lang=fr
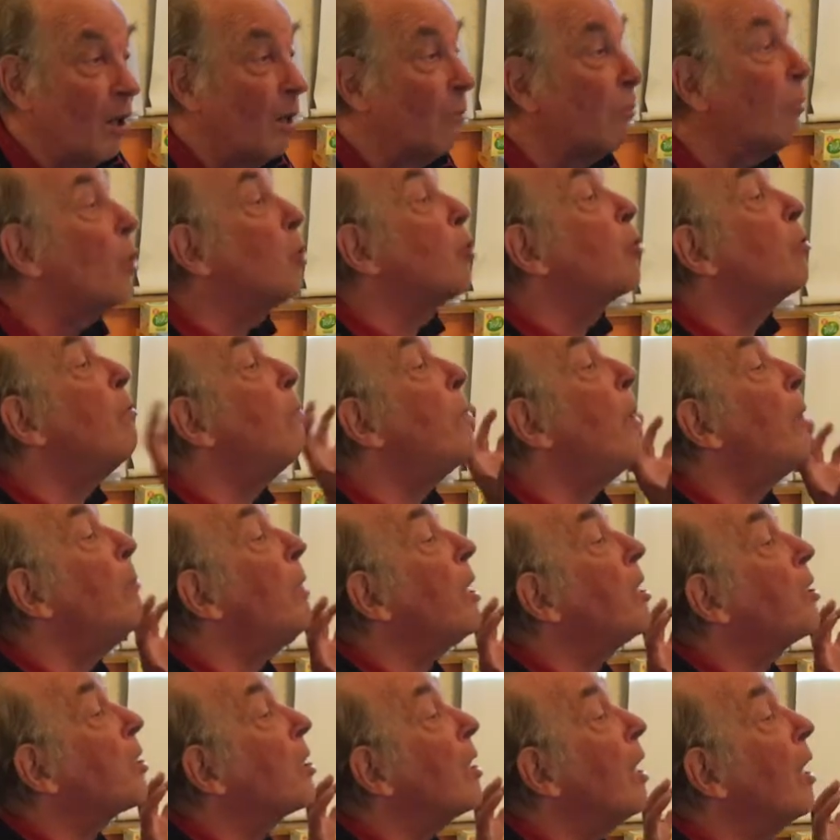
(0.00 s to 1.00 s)
Moi, je ne suis pas
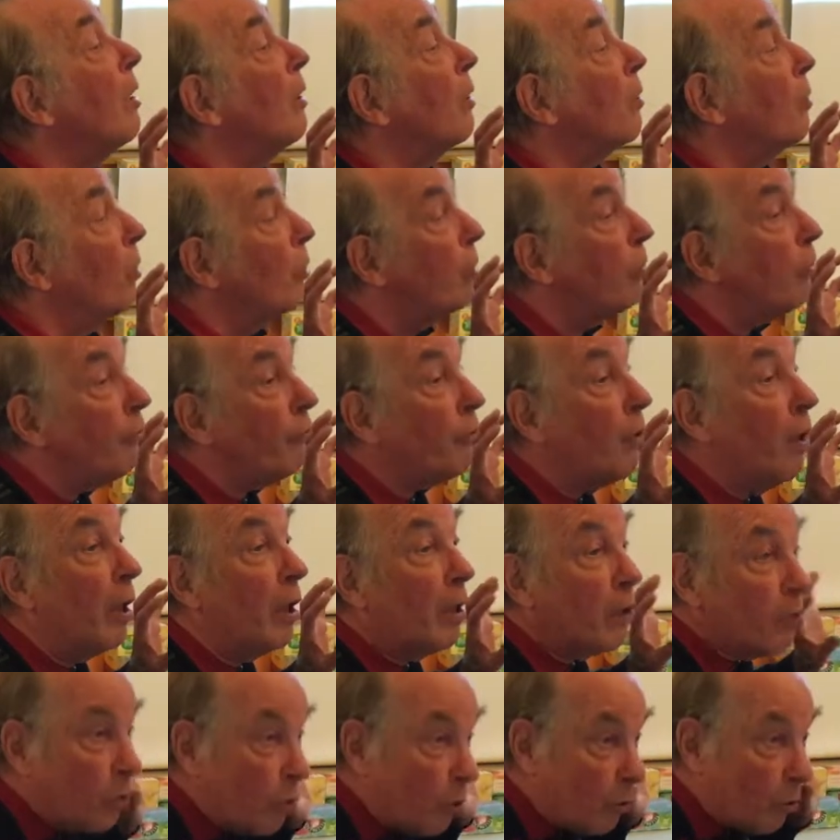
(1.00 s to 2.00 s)
médecin, encore une fois,
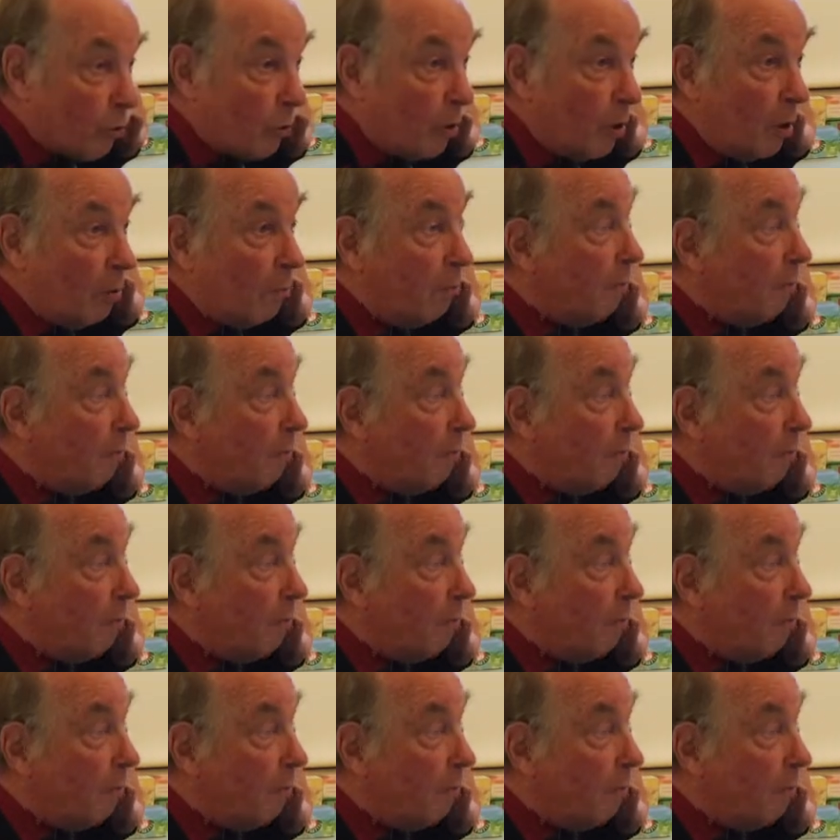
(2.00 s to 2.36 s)
hein, je suis